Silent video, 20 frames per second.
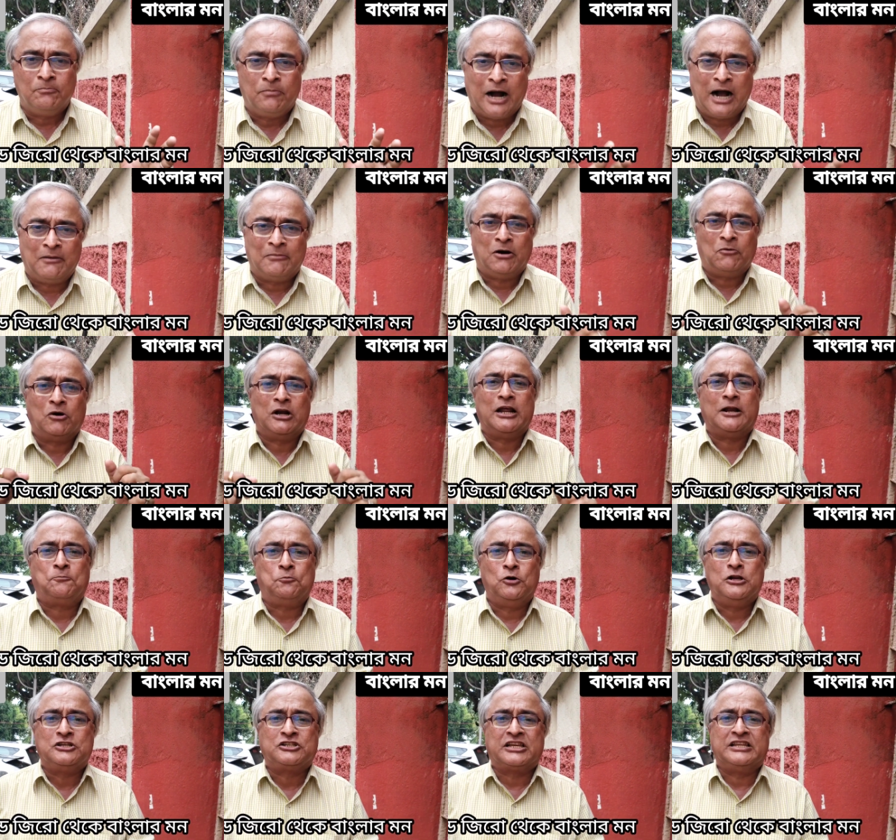বাম আমলের
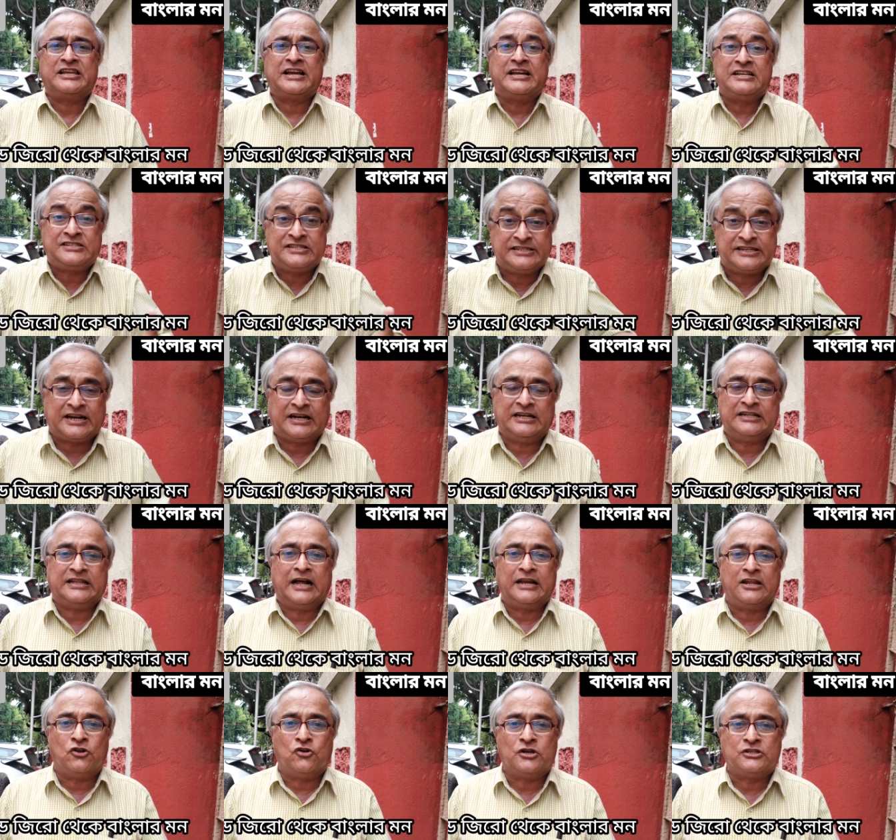পুলিশকে দেখেছি যেখানে
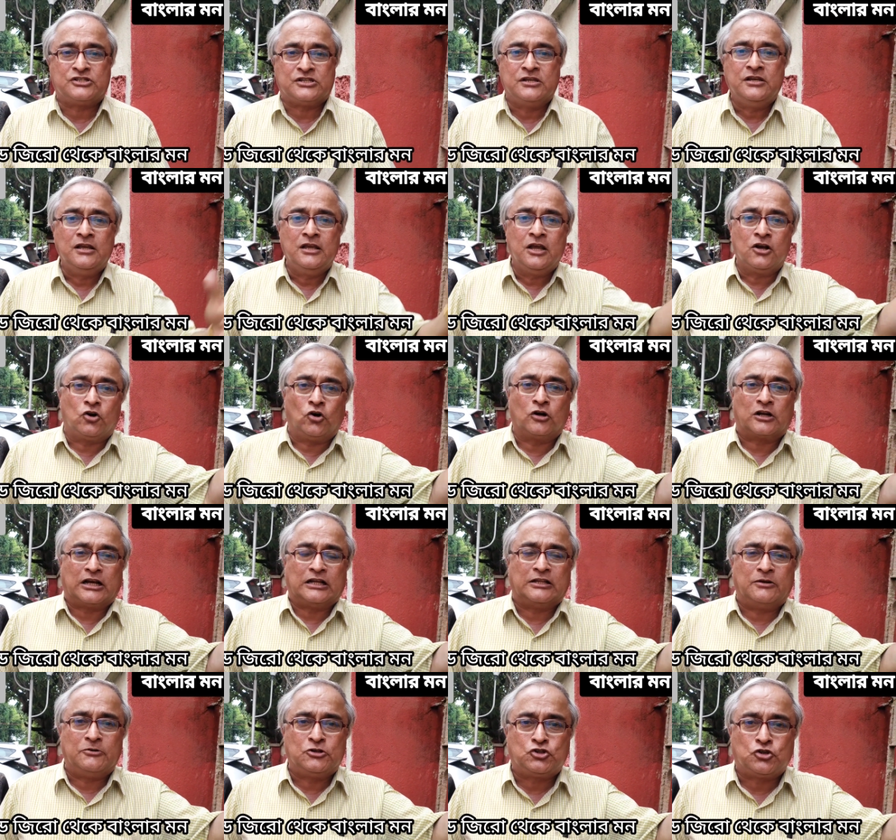দাঁড়িয়ে রয়েছি
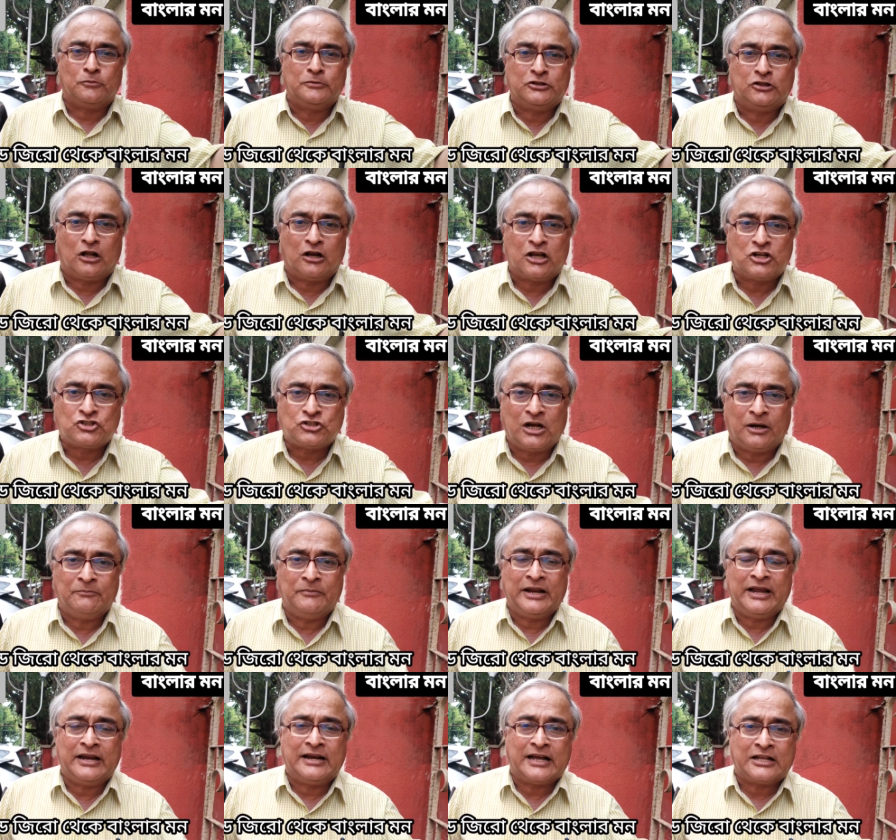কলকাতা বিশ্ববিদ্যালয়ের
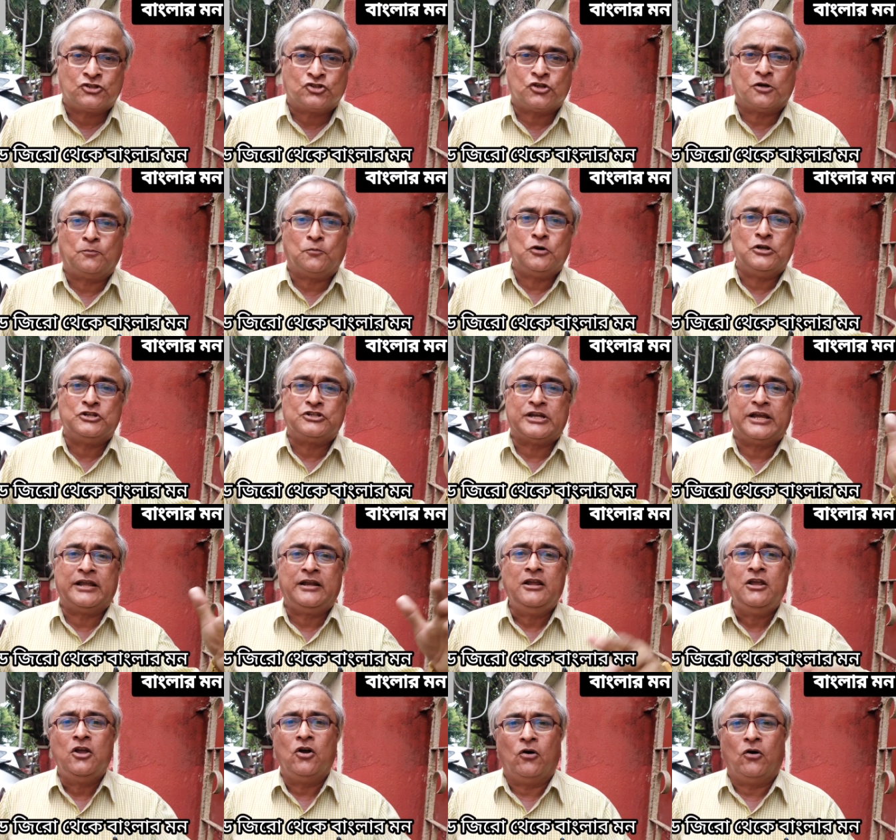সামনে রাজ্য পুলিশের